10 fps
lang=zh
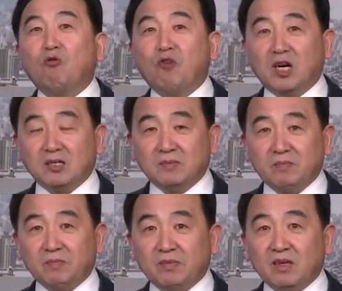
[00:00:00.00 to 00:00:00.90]
讽
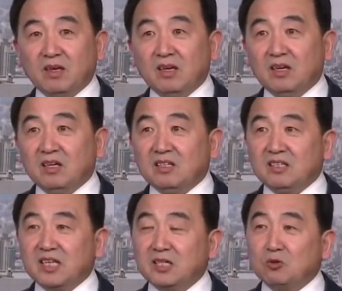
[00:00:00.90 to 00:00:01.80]
和
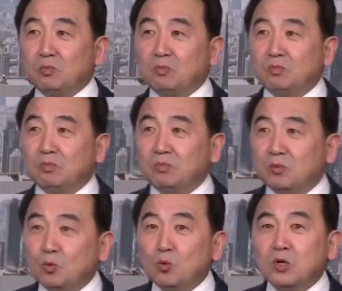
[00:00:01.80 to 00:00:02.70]
那种
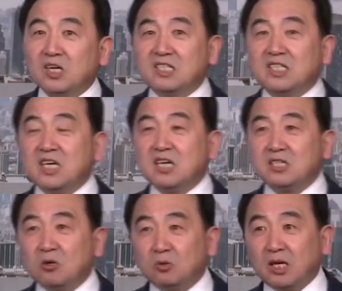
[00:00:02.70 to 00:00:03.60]
无可接
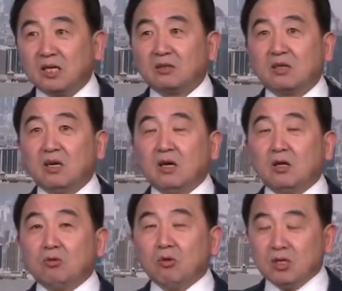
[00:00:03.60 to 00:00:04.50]
受的
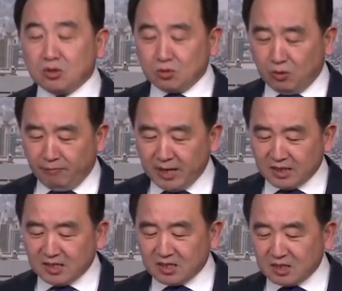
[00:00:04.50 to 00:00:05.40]
对所谓
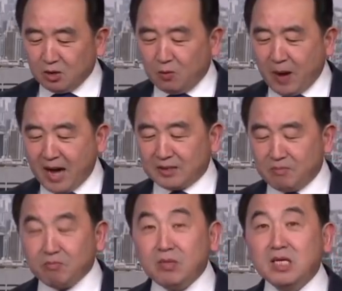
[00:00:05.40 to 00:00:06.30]
的自由派的
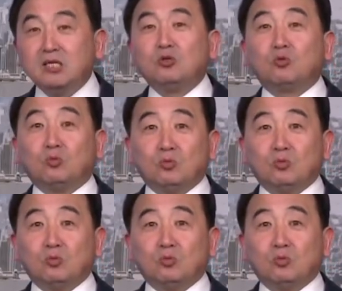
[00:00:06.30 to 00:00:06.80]
民主